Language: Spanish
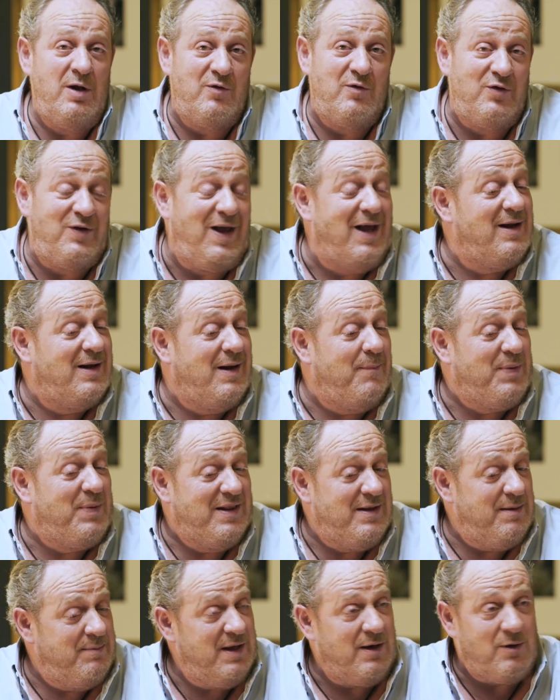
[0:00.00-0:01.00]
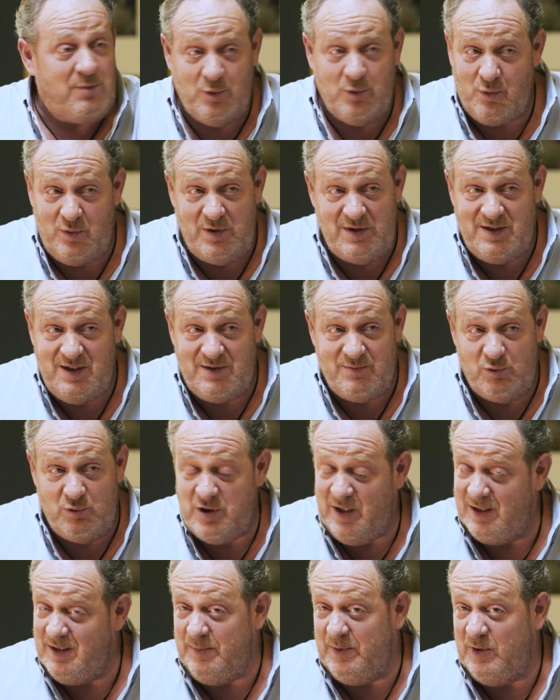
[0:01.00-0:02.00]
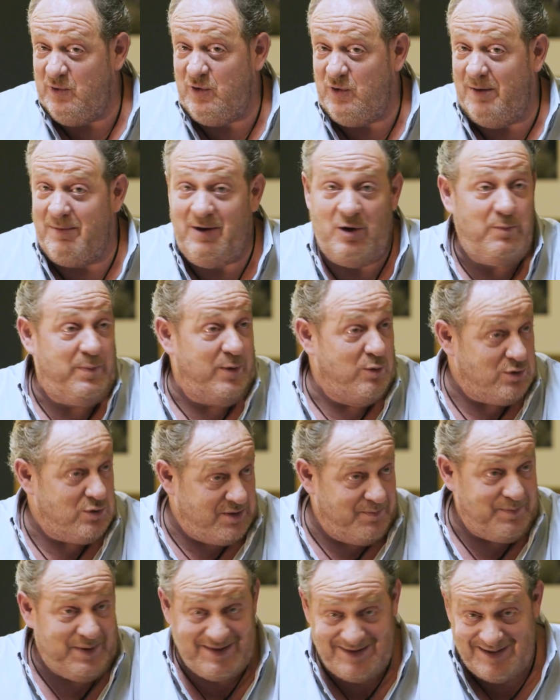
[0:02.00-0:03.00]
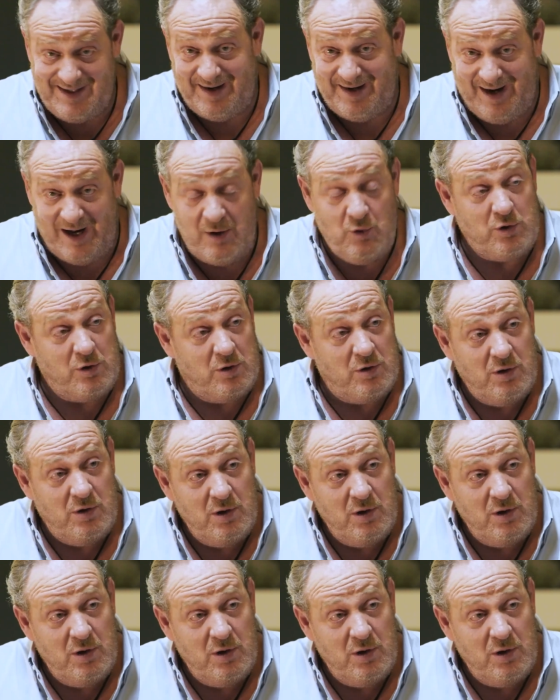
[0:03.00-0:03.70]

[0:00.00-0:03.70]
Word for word: O sea, en la pandemia, como tú dices, mucha gente perdió su trabajo, pero muchas empresas cerraron.